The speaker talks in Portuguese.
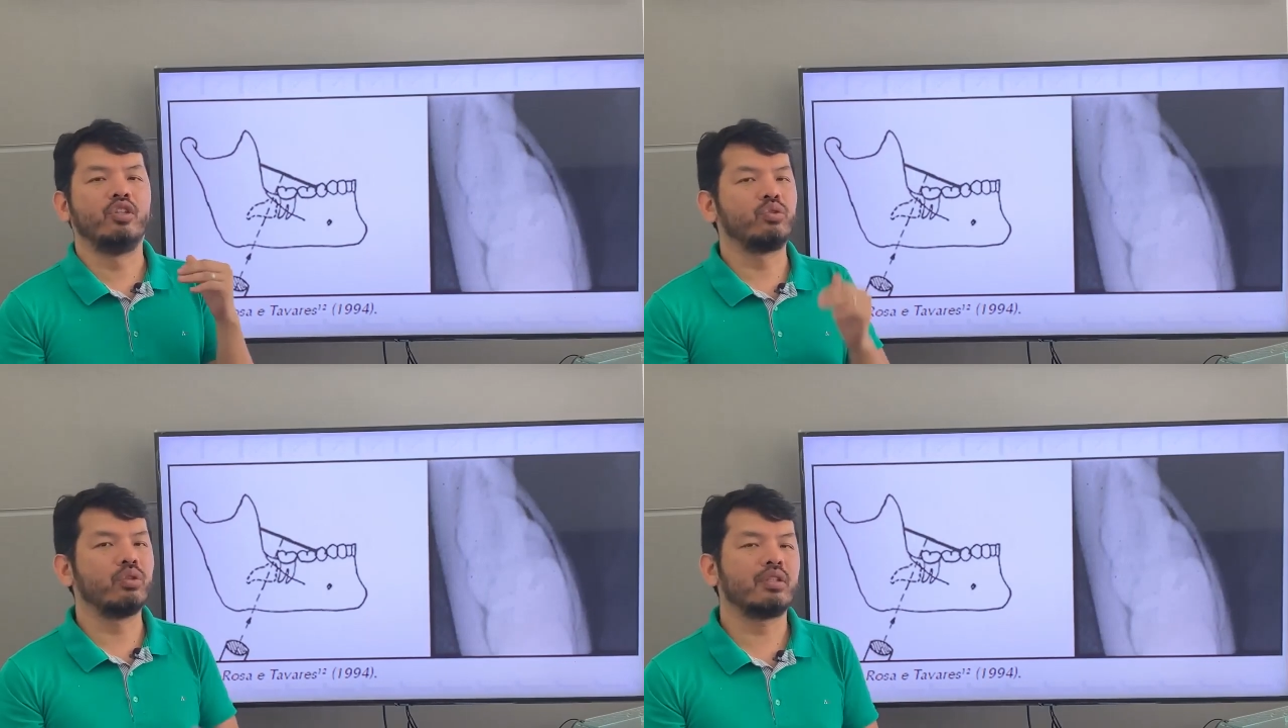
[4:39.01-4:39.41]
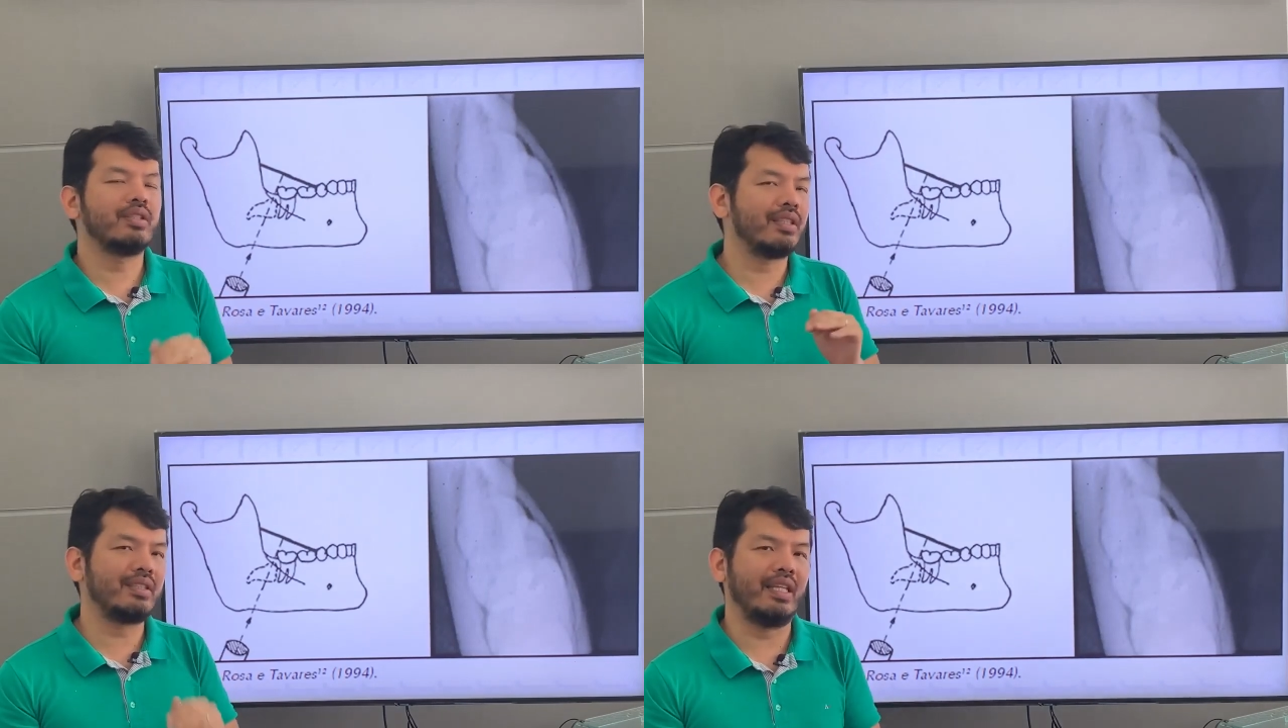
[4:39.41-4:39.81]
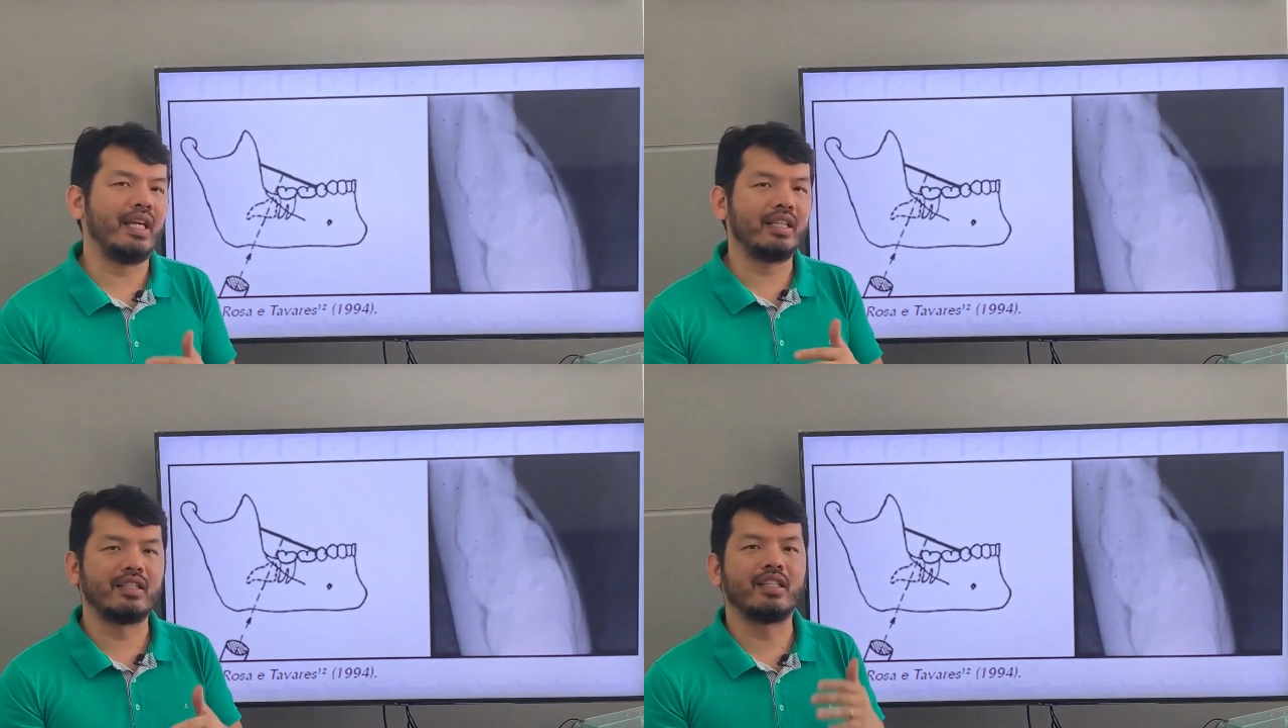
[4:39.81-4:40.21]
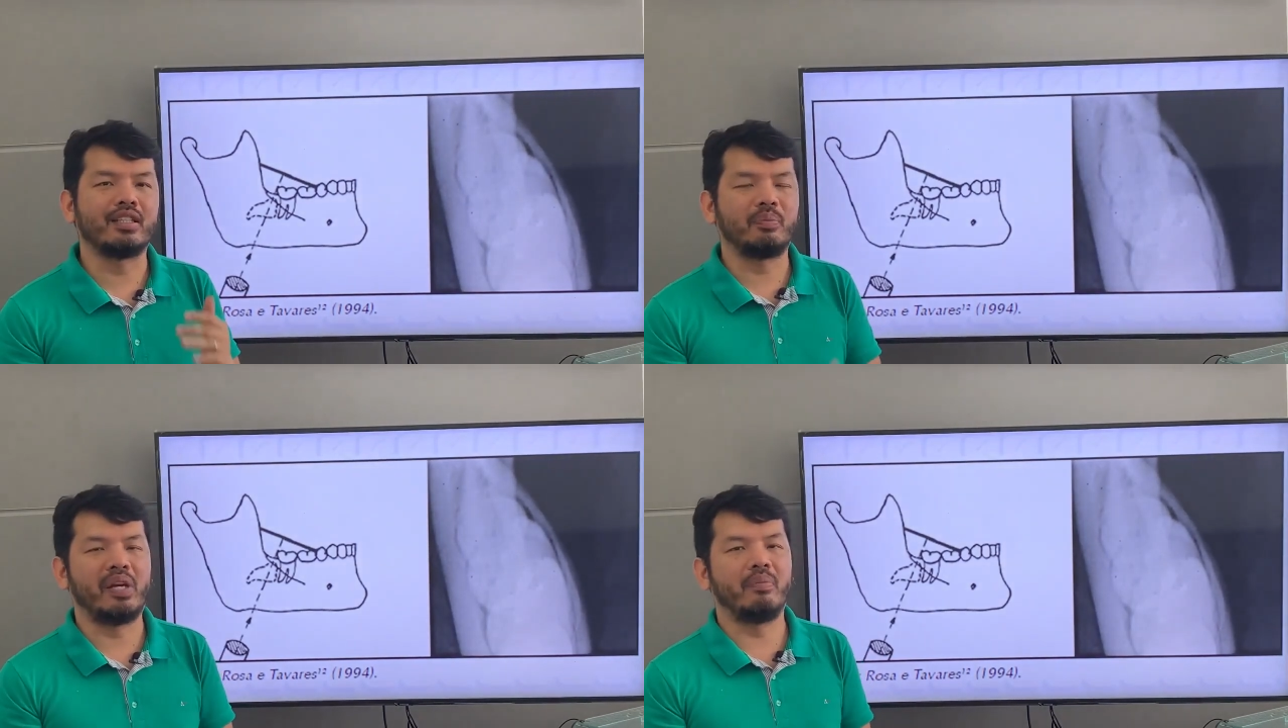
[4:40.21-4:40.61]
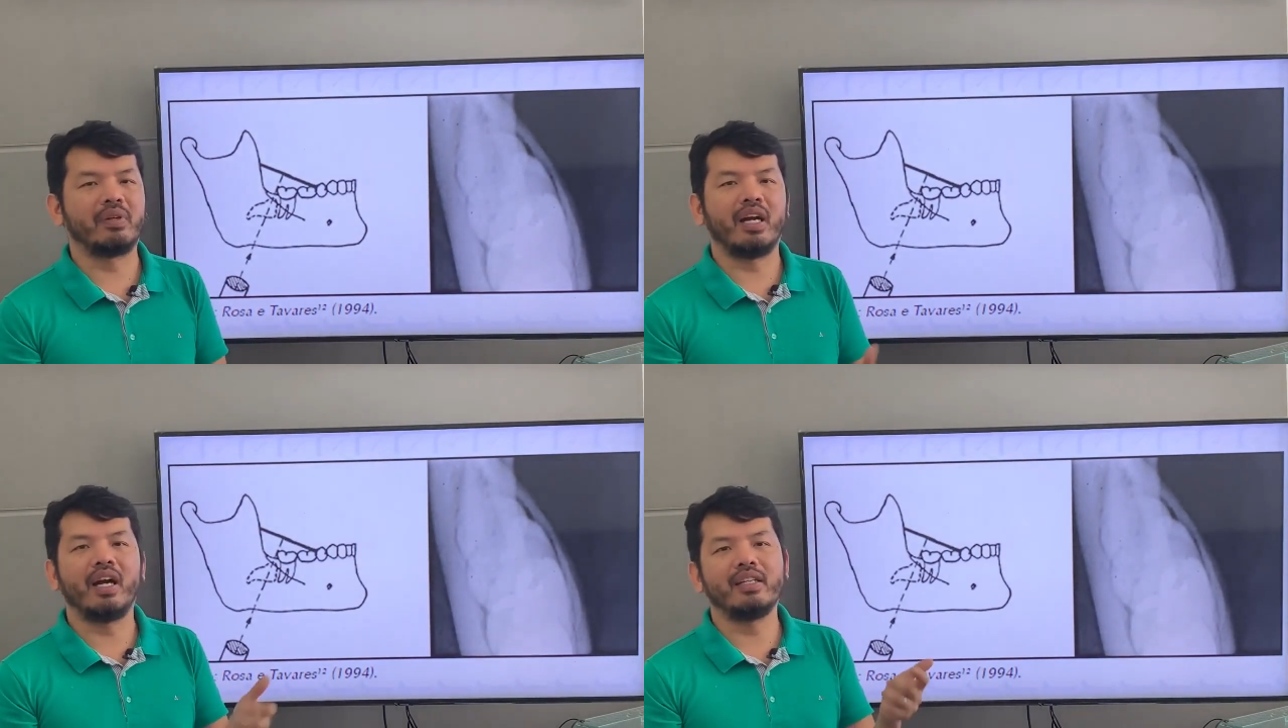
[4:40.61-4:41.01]
todas as técnicas
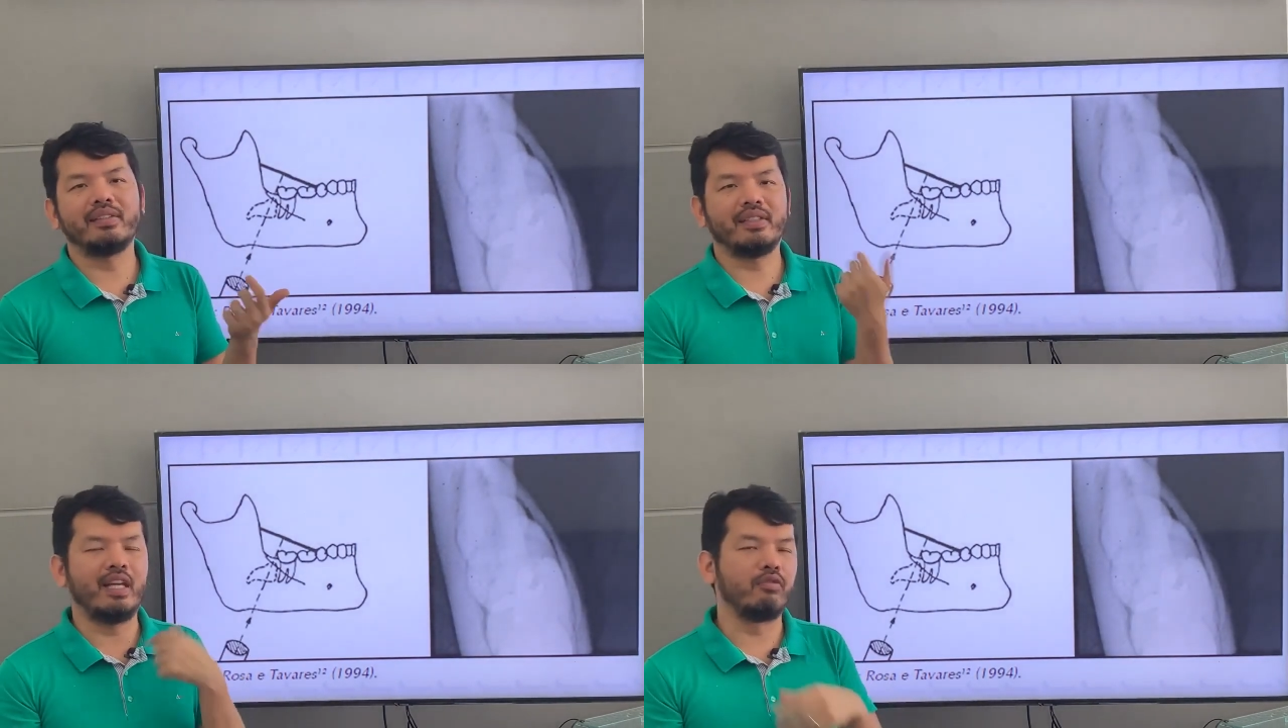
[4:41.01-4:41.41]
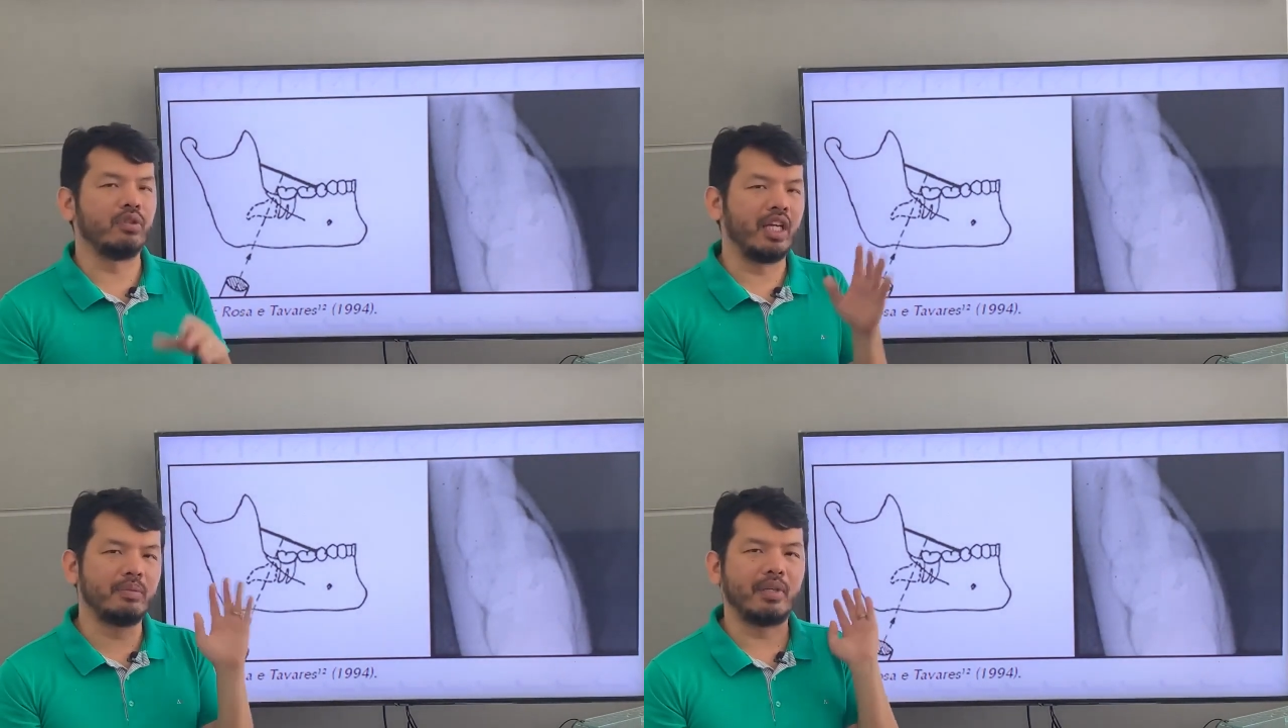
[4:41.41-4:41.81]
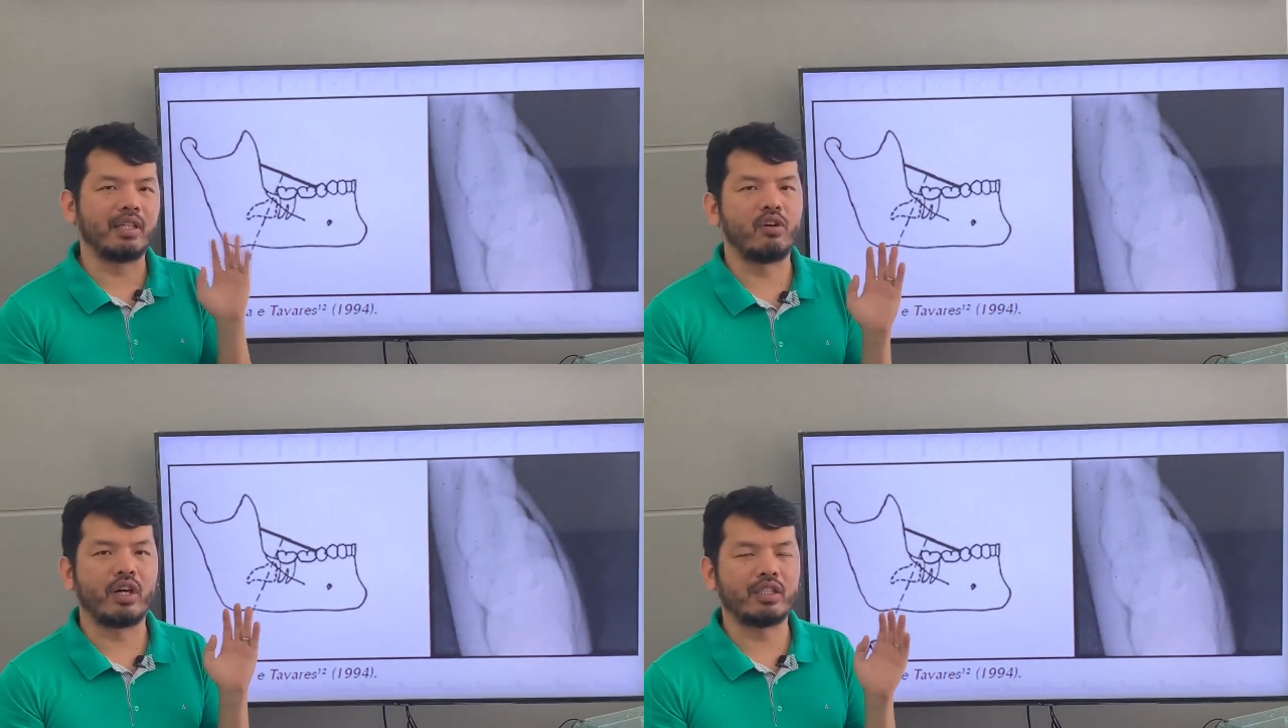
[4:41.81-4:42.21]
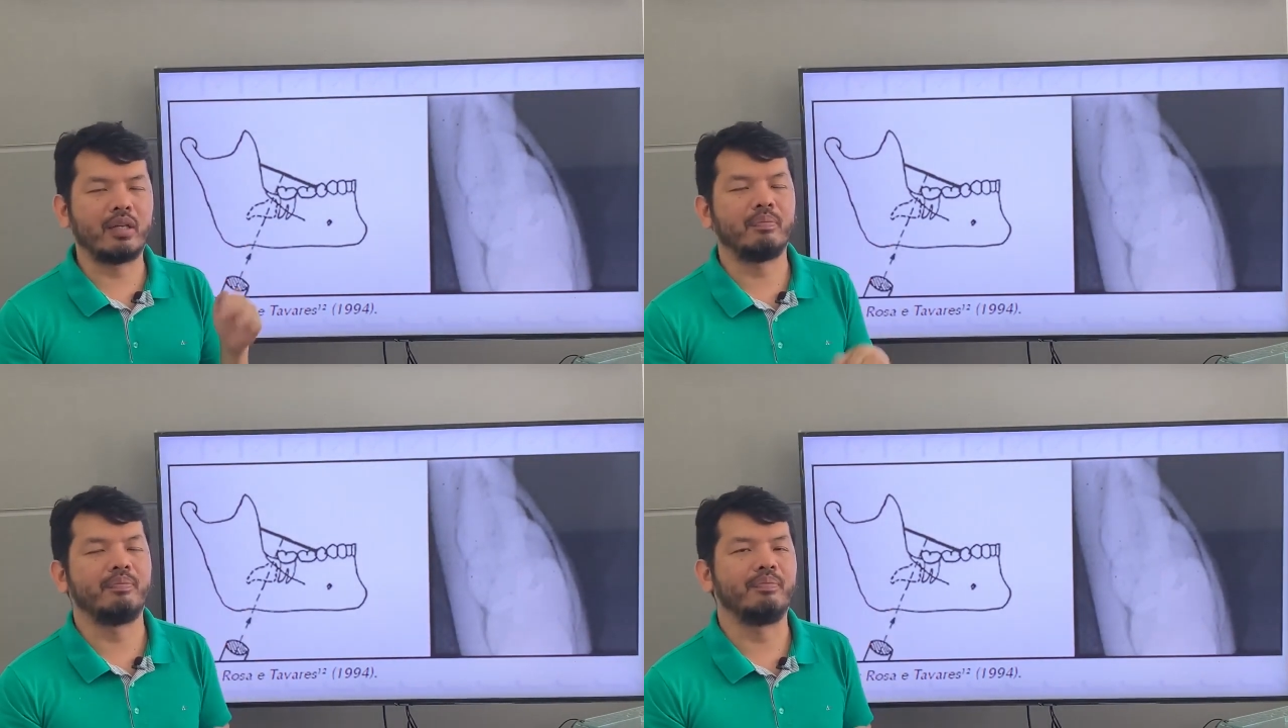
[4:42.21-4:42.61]
periapicais e a Vunesp agora está